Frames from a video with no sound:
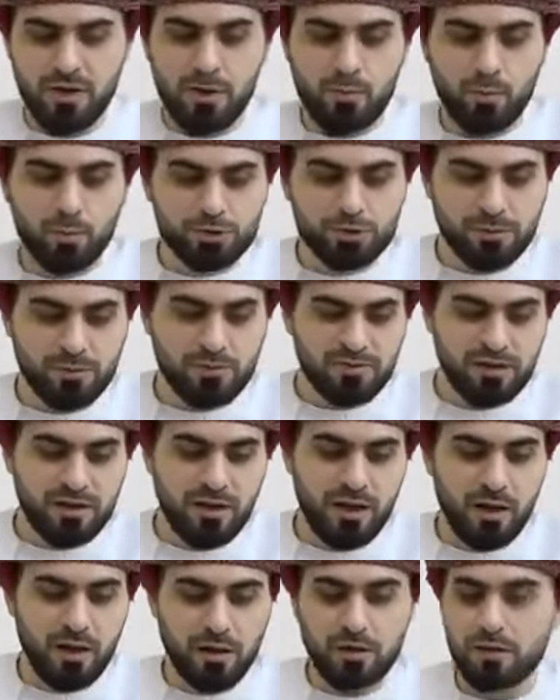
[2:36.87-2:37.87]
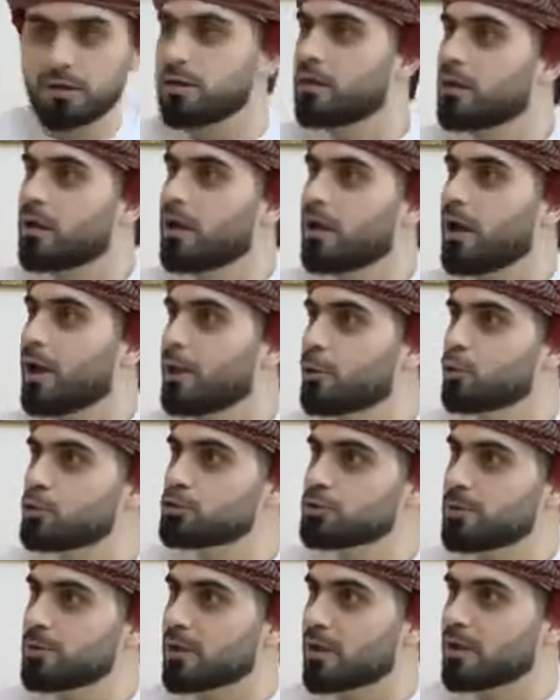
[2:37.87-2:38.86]
مشمس إلى آخره هل
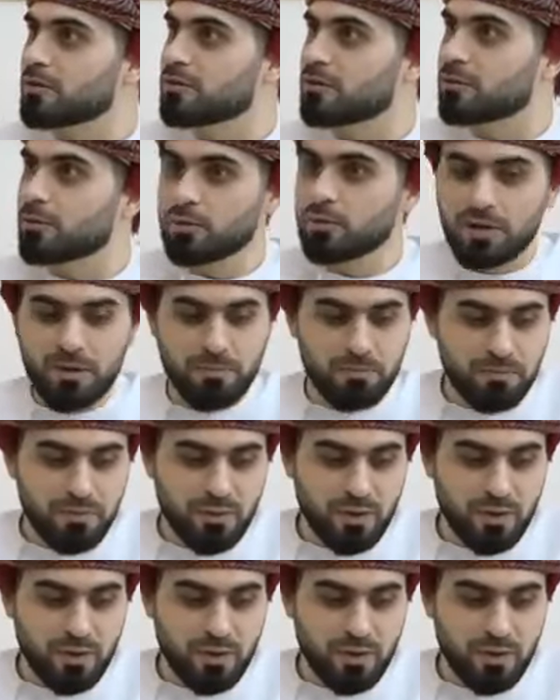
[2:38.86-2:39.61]
توجب القصر هنا